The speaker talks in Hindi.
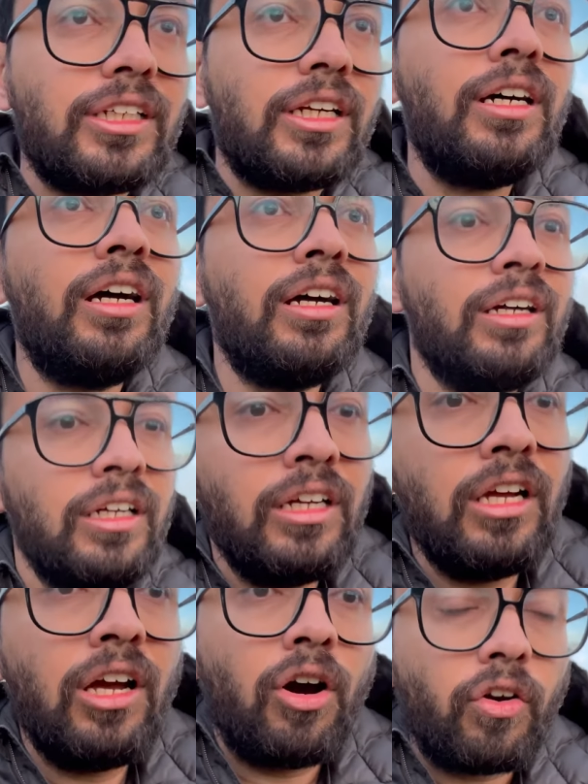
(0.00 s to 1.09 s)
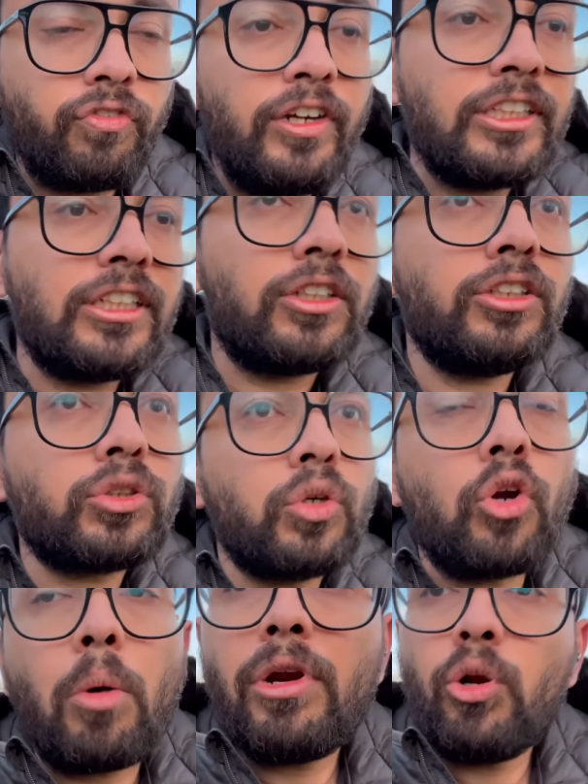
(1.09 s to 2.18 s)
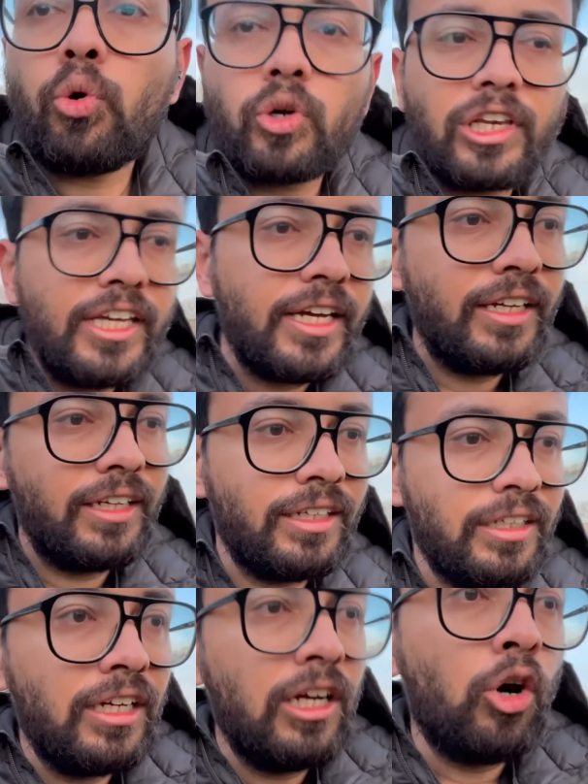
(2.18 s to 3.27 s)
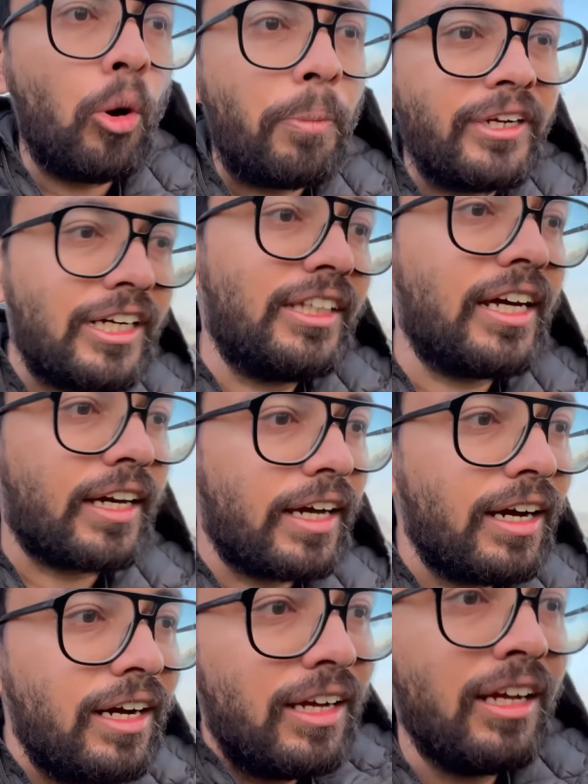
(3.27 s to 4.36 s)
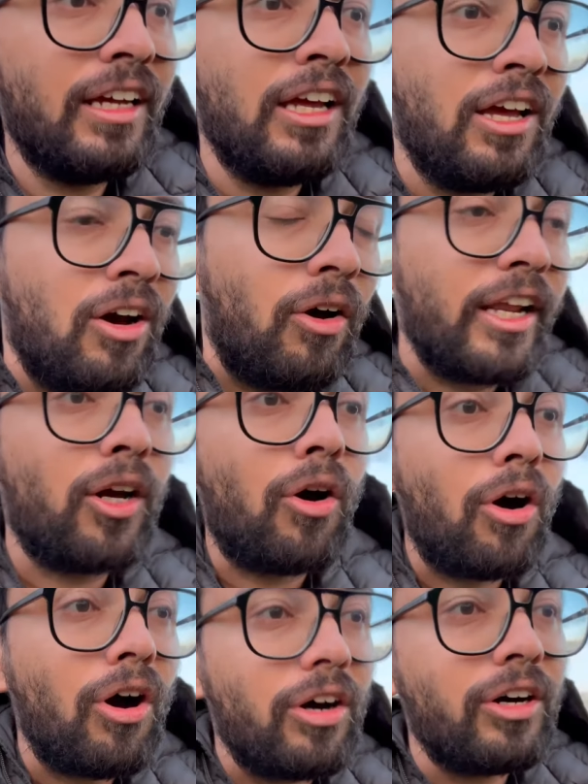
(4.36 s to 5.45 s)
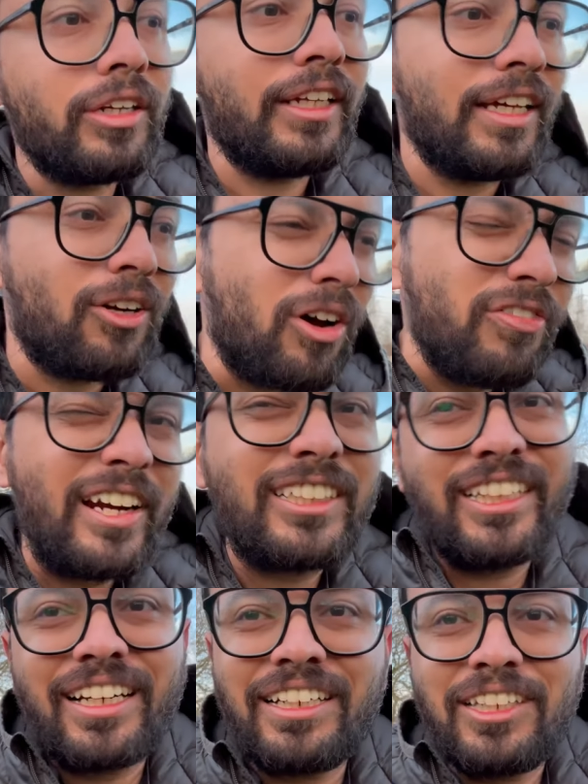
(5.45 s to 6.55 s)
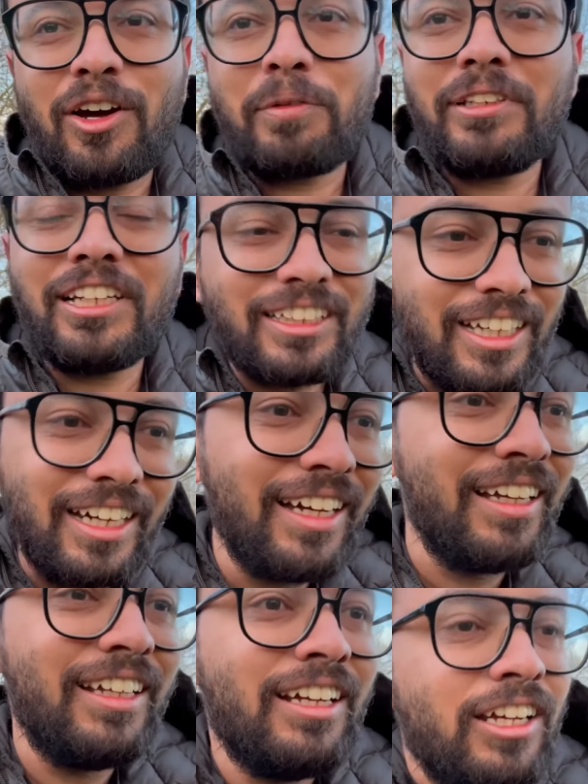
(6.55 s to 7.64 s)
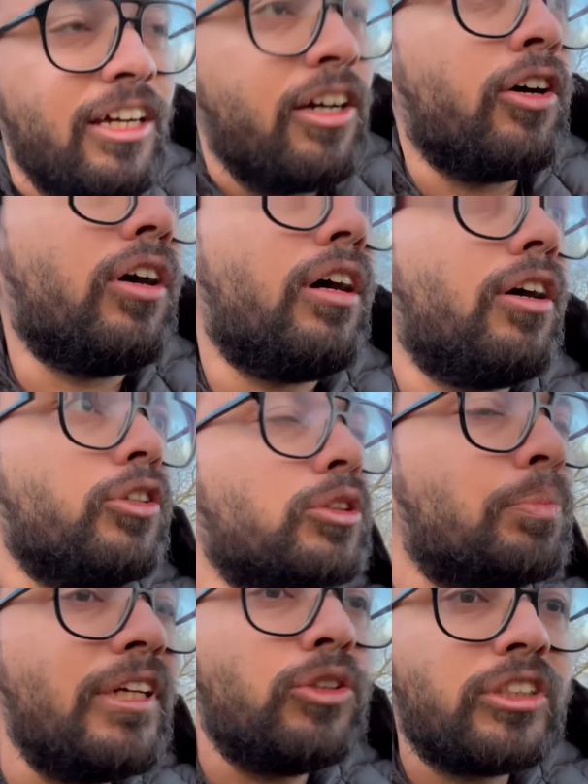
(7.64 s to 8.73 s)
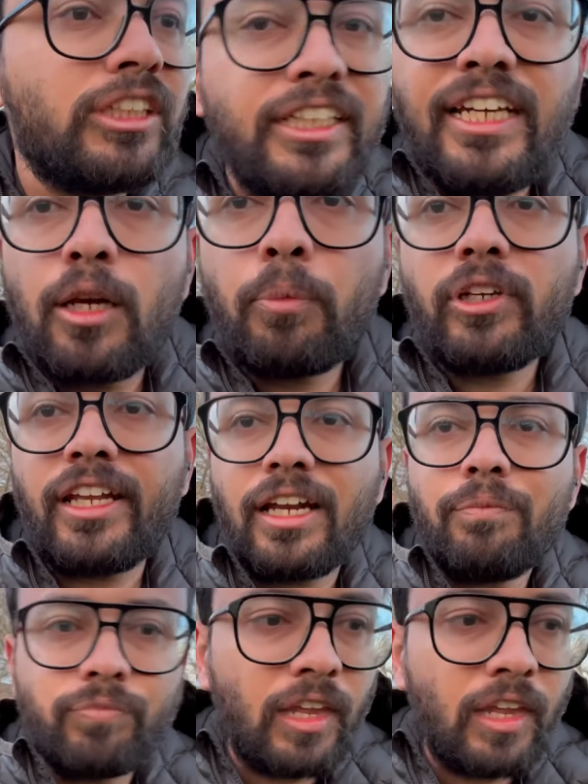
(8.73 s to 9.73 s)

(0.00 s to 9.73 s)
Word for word: की तरह और फिर इसको नॉर्मल लोगों के लिए ओपन कर दिया गया और एक और एक और फैक्ट शेयर कर देता हूँ आपके साथ उसमें जो सिटी एयरपोर्ट है ना